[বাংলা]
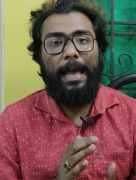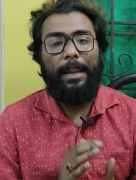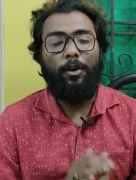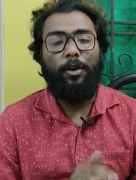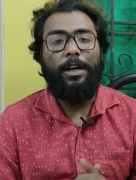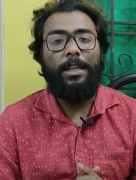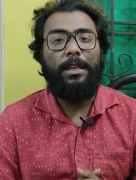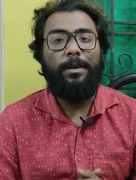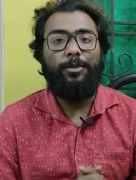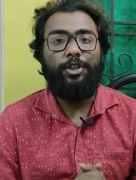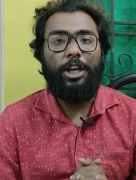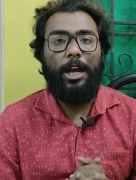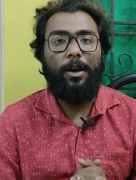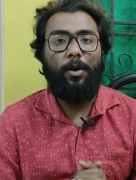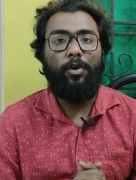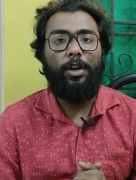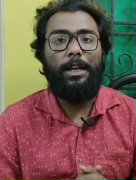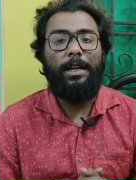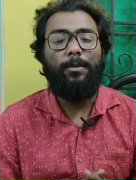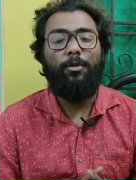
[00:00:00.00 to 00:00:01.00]
হ্যালো গেজ আমি
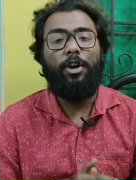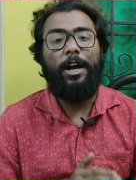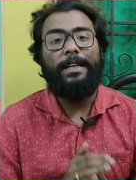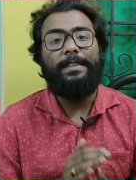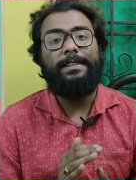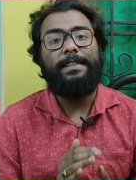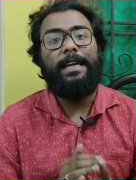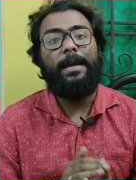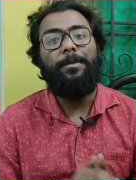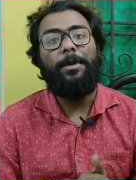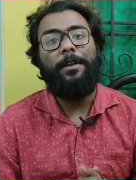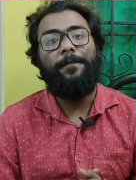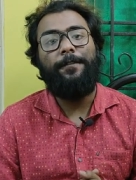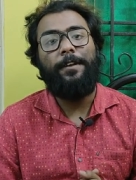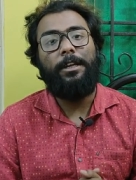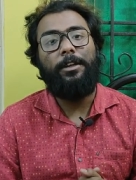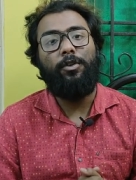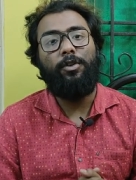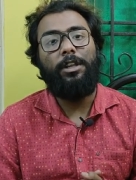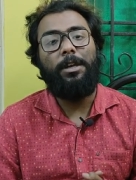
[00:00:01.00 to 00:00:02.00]
সাগনীল এবং আজকে আমি এই
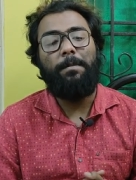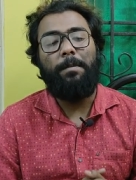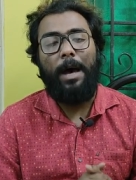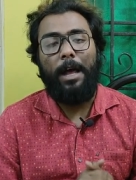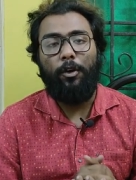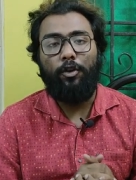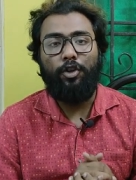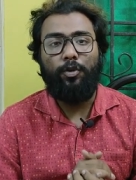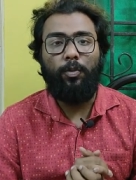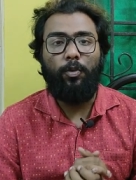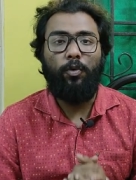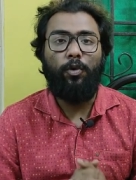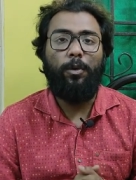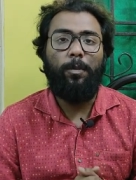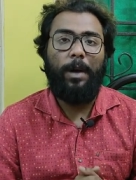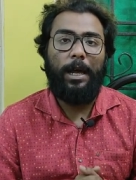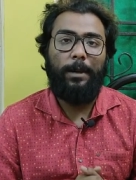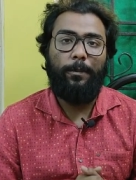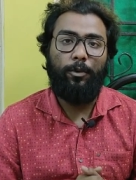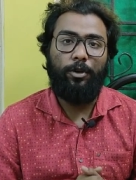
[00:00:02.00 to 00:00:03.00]
ভিডিওতে মানস মুকুল
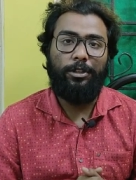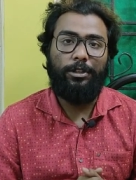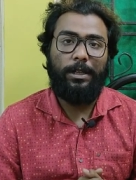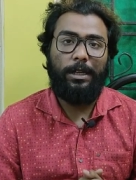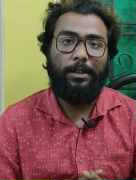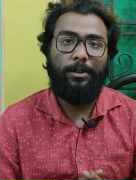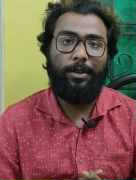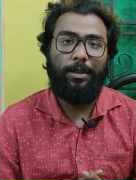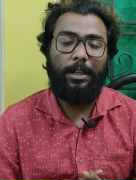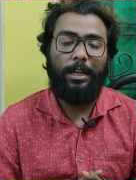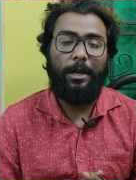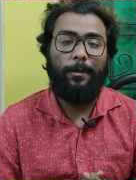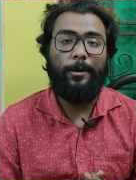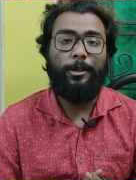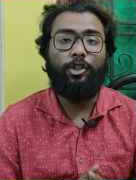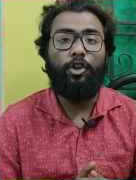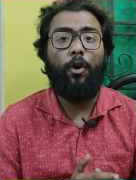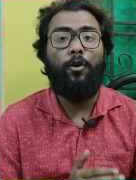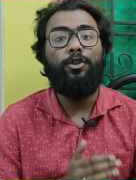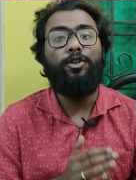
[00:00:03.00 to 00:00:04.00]
পাল পরিচালিত সিনেমা
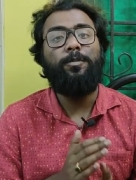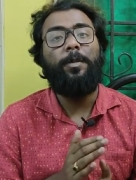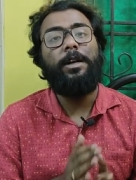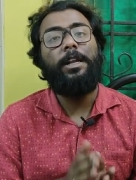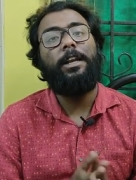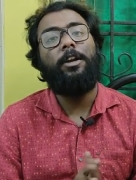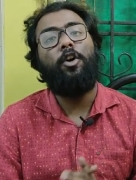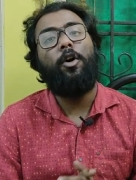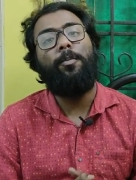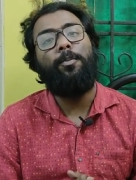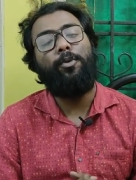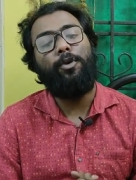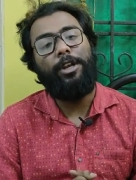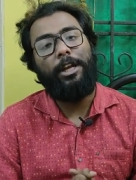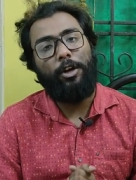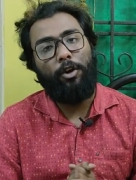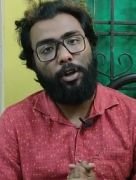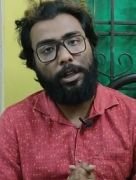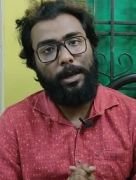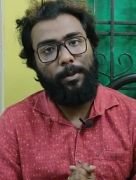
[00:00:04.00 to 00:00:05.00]
সহজ পাঠের গপ্প
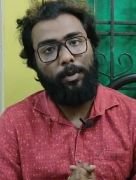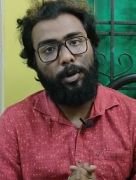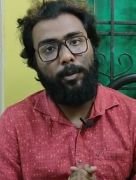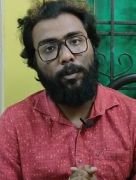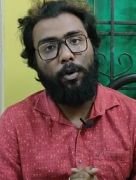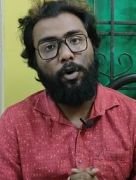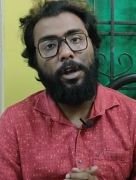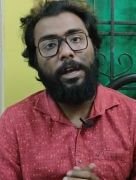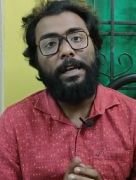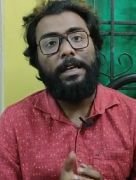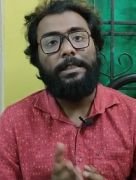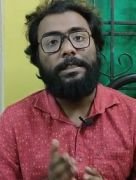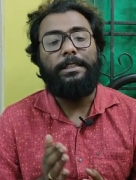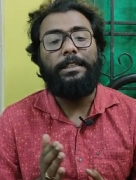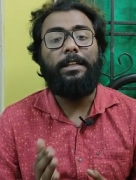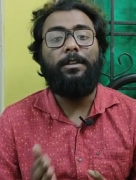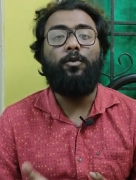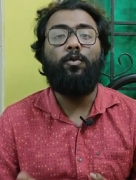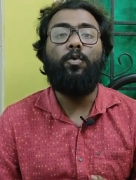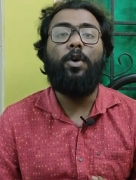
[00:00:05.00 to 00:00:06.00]
নিয়ে কথা বলবো
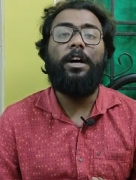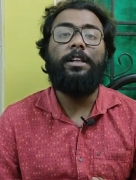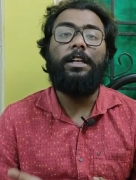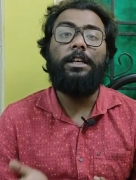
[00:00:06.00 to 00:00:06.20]
যেটা দু